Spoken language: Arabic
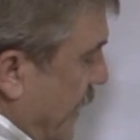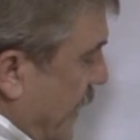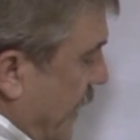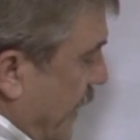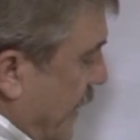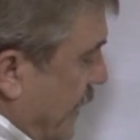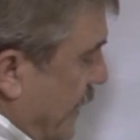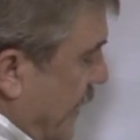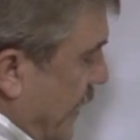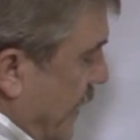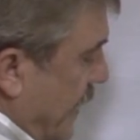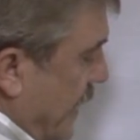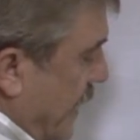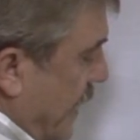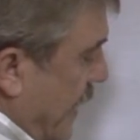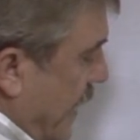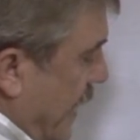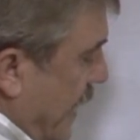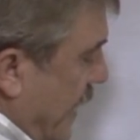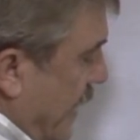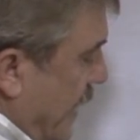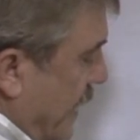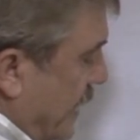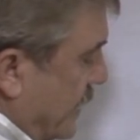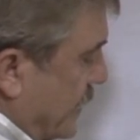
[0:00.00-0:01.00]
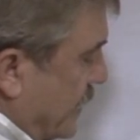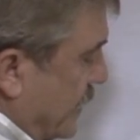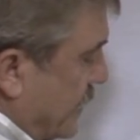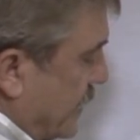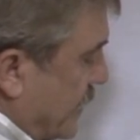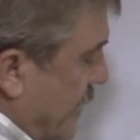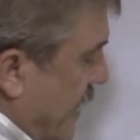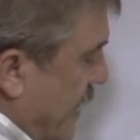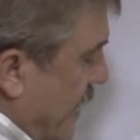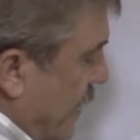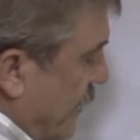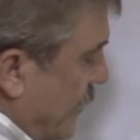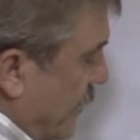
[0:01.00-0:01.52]
اذا الاكس
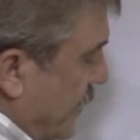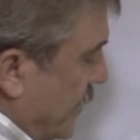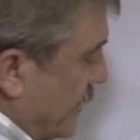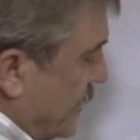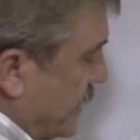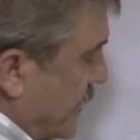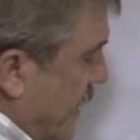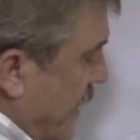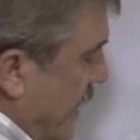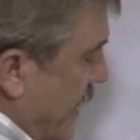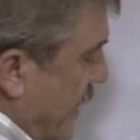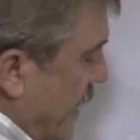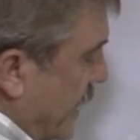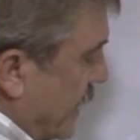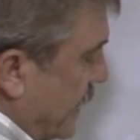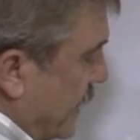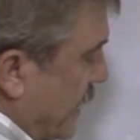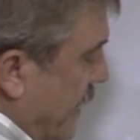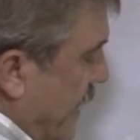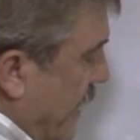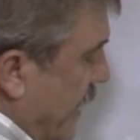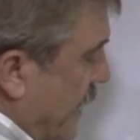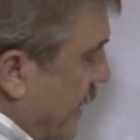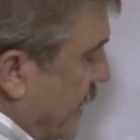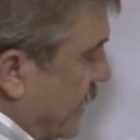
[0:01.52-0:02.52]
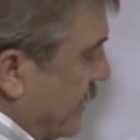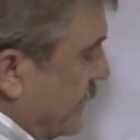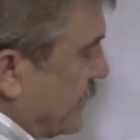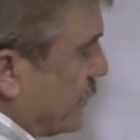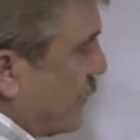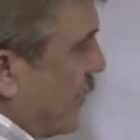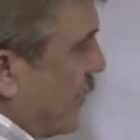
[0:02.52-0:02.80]
يساوي زائد ناقص